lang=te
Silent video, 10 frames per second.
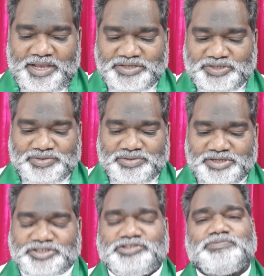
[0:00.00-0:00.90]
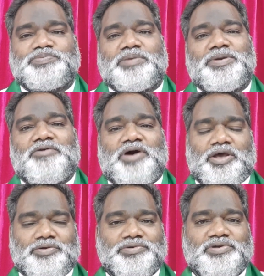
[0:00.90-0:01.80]
యేసు క్రీస్తు ప్రభుల
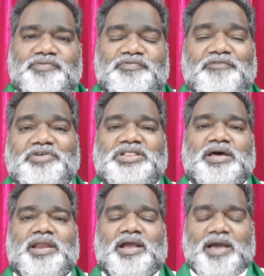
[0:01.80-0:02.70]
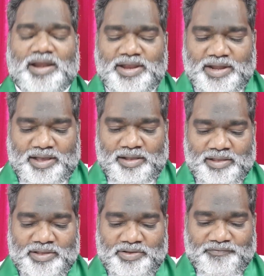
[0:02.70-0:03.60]
వారు వివిధ రకాలైన
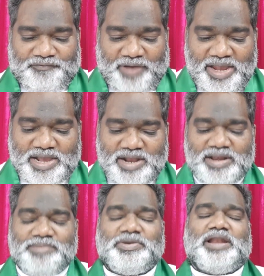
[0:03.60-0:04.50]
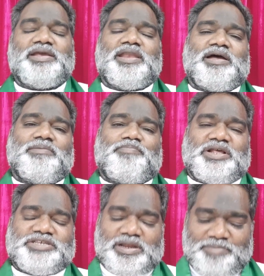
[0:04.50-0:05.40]
వైకల్యం కలిగిన
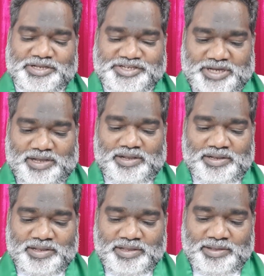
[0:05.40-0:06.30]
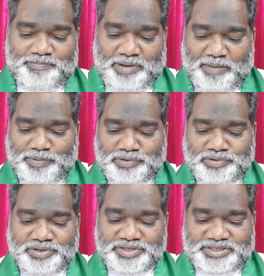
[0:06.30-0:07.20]
ప్రజల మధ్య ప్రభు
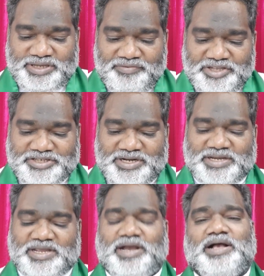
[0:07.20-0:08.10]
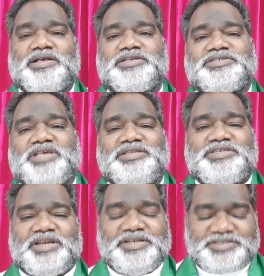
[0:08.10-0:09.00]
జీవించినట్టుగా
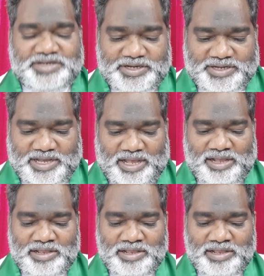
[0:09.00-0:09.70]
సంచరించినట్టుగా